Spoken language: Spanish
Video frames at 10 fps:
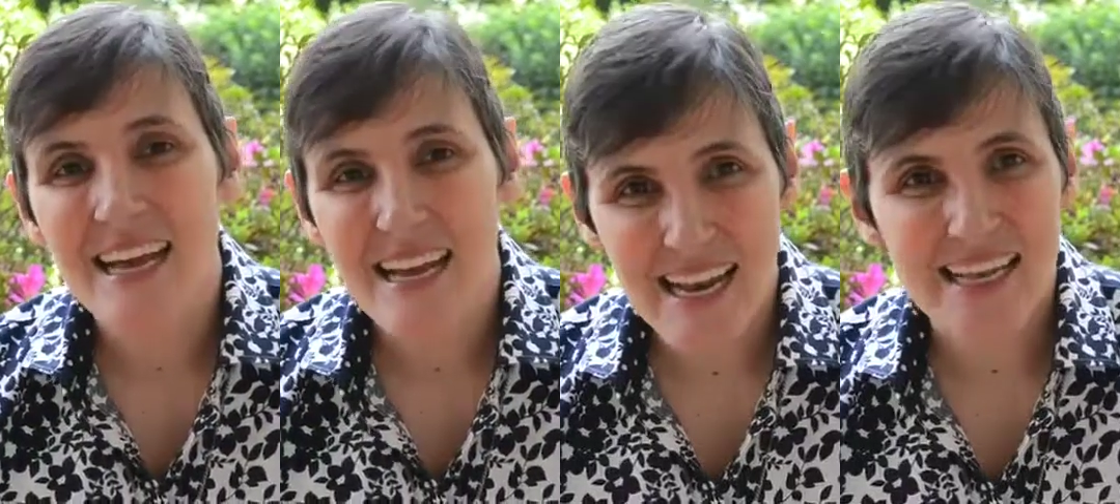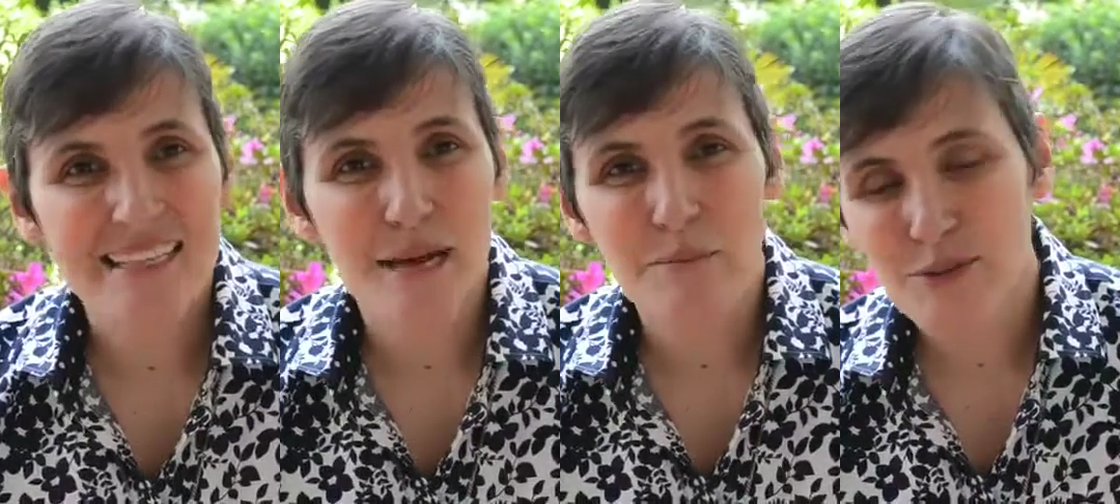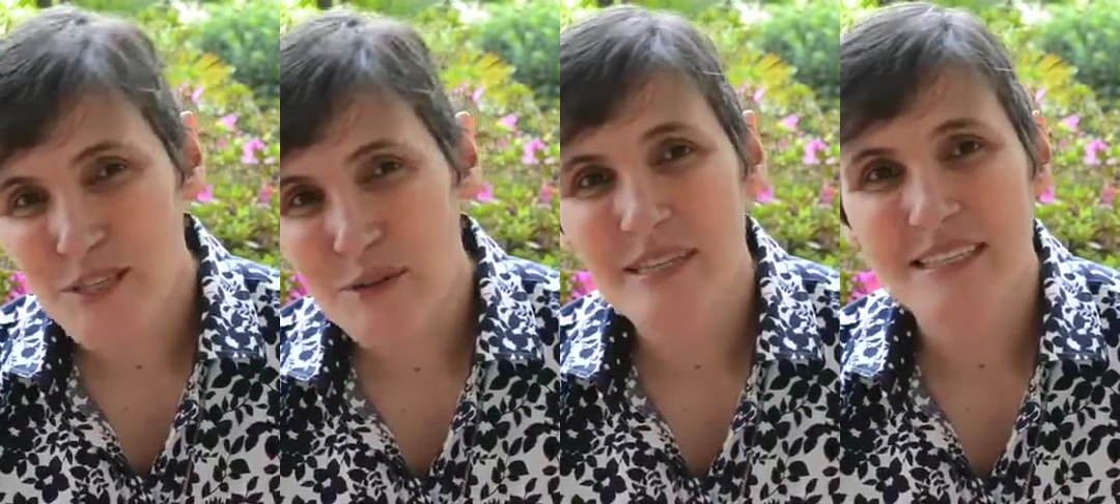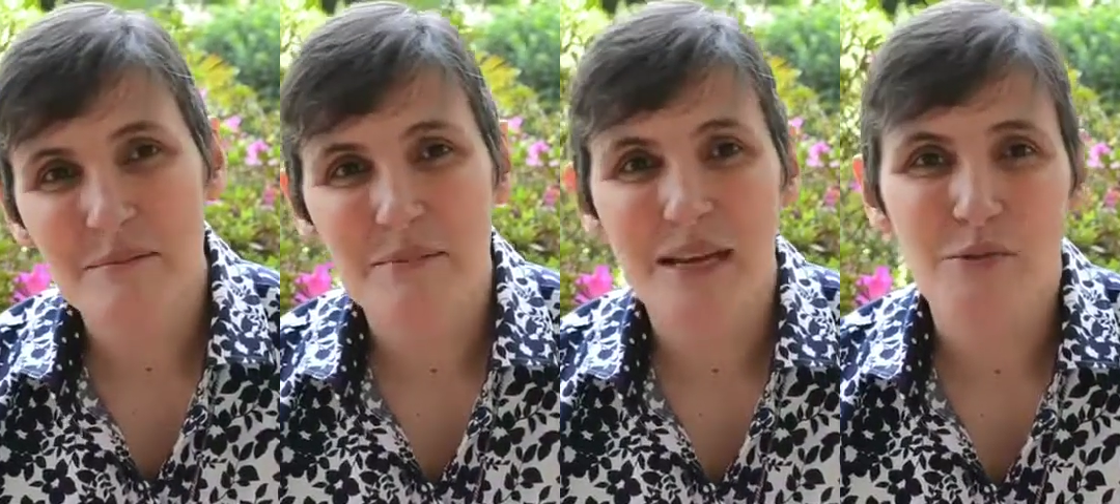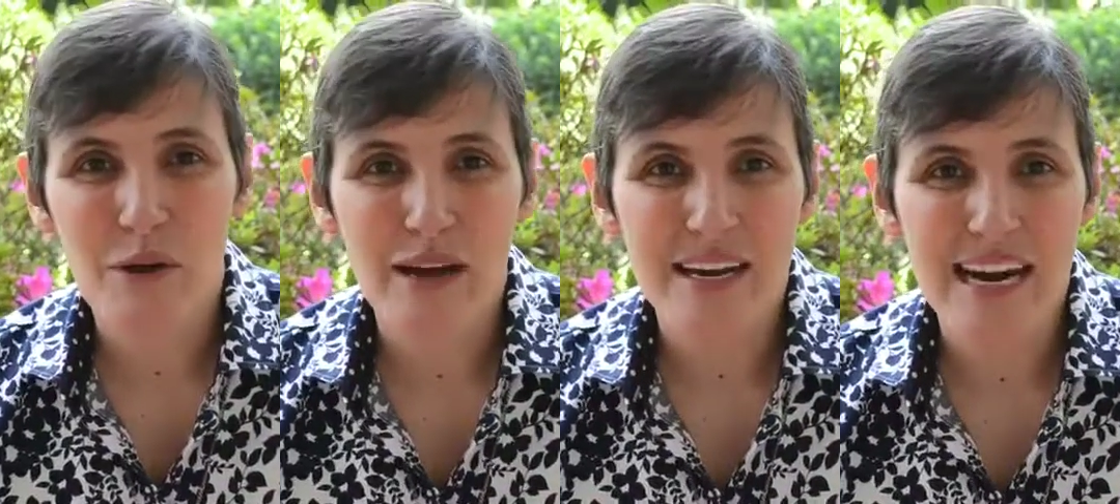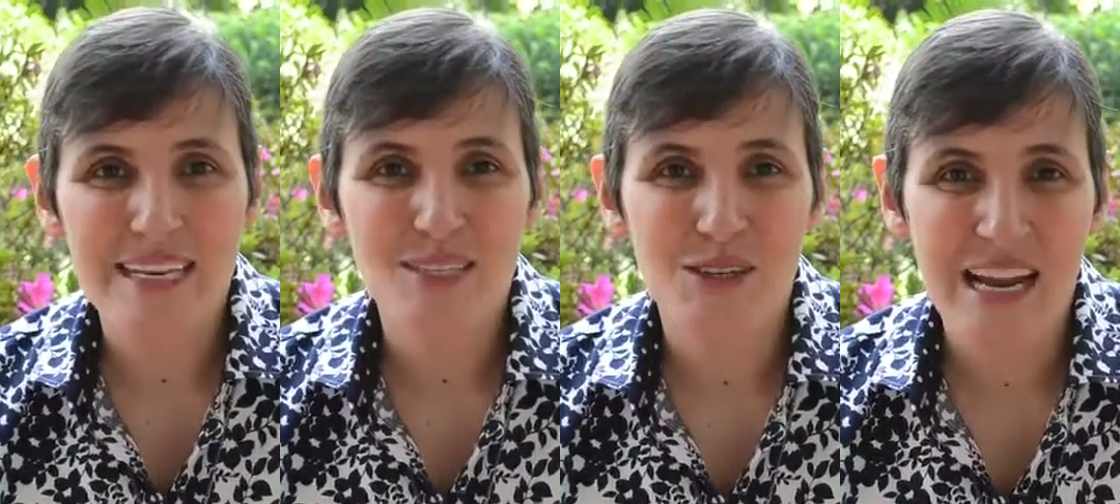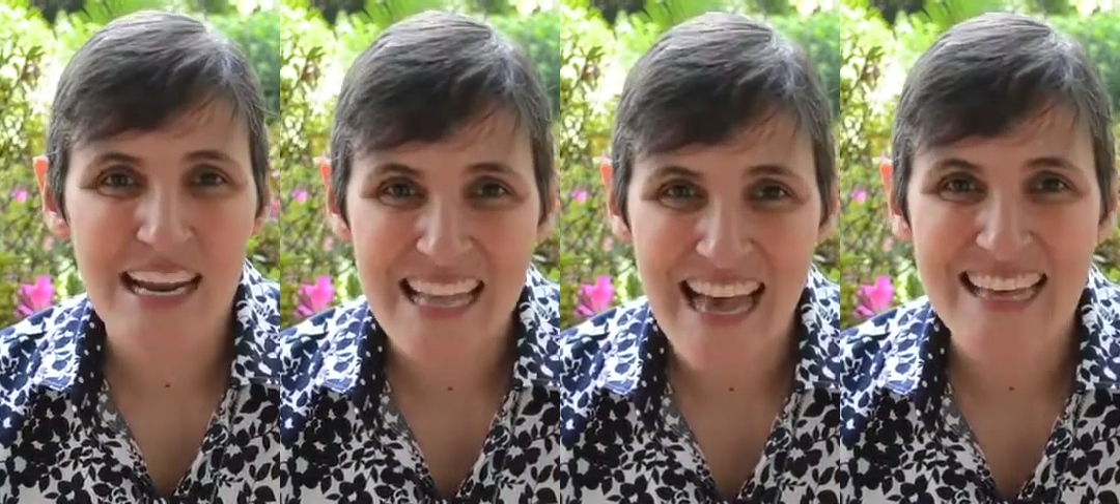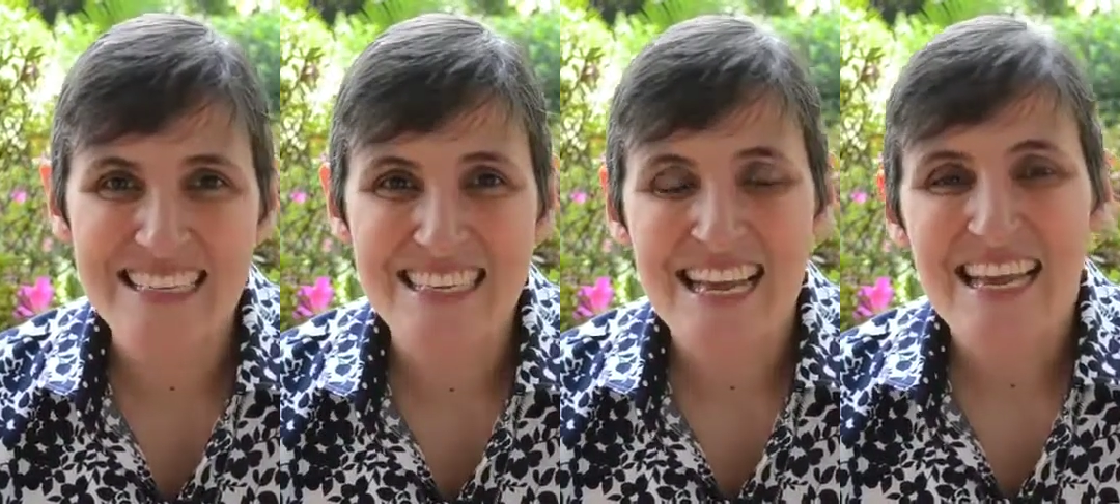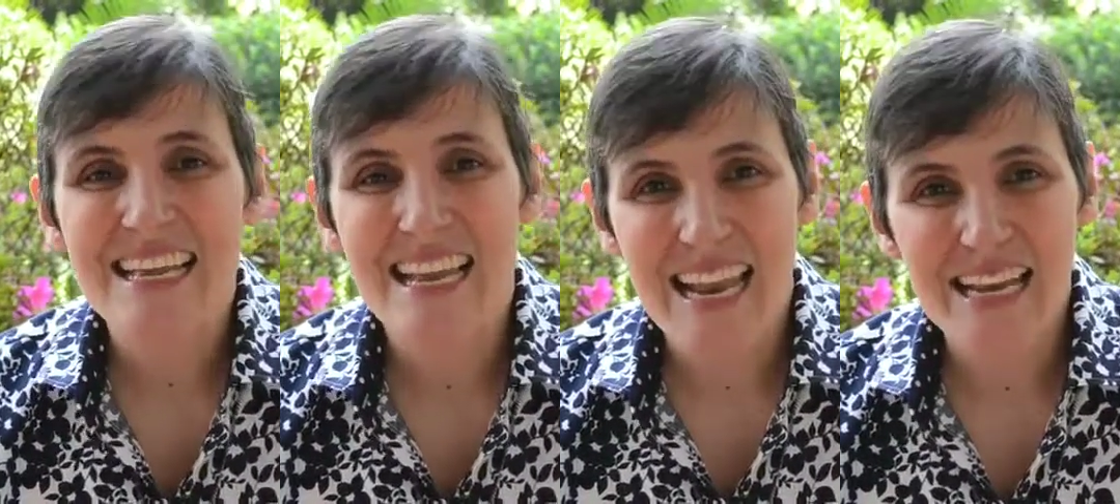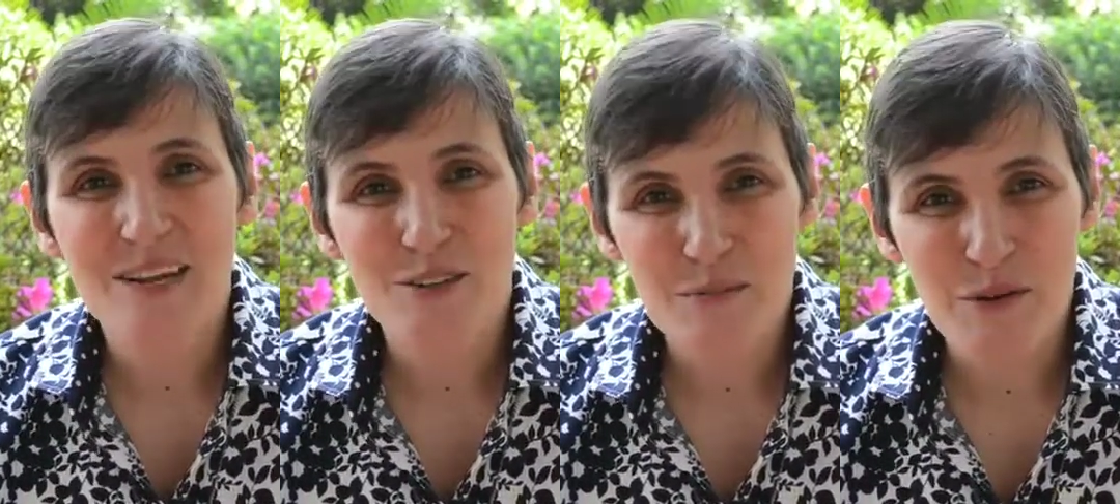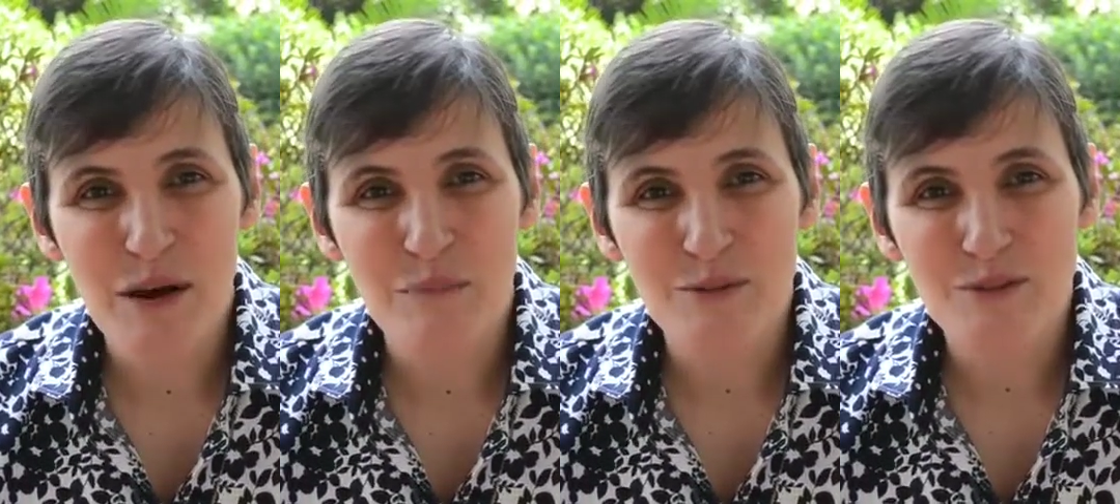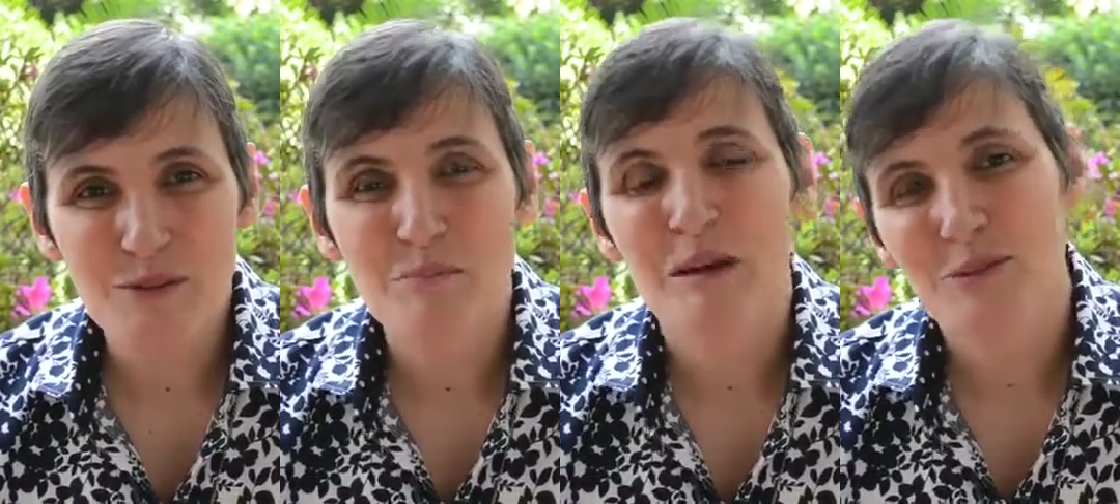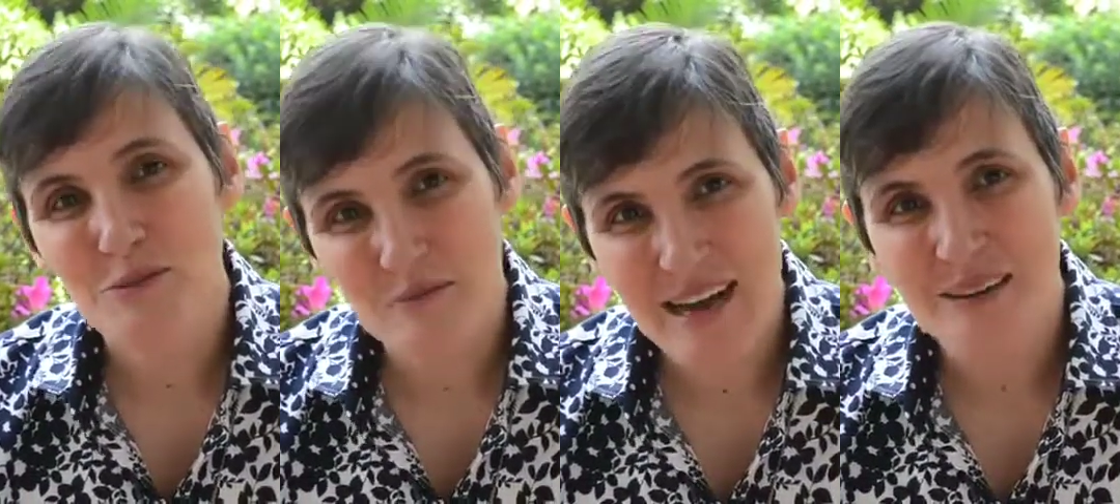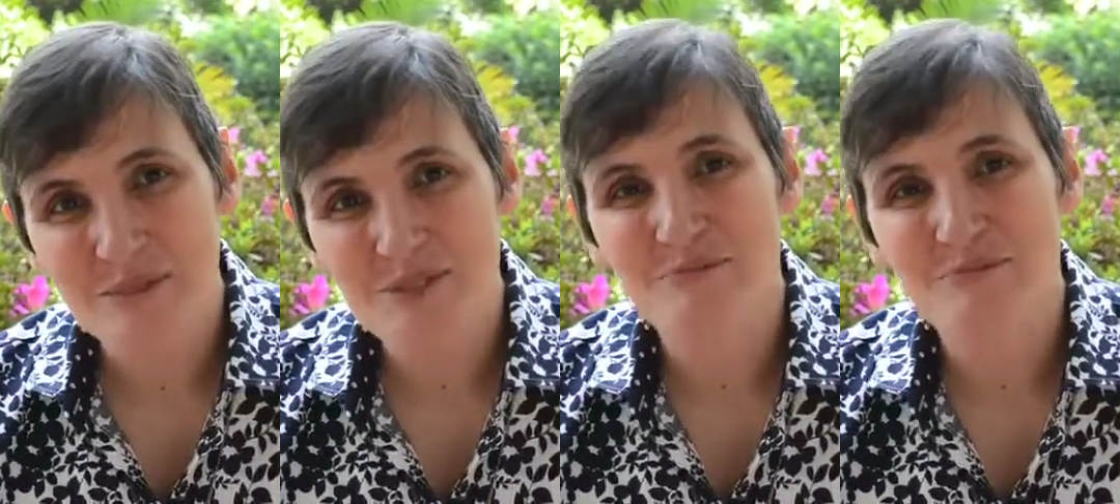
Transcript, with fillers: en la que sean posibles también nuevas relacionalidades y en la que nos vivamos más humanos,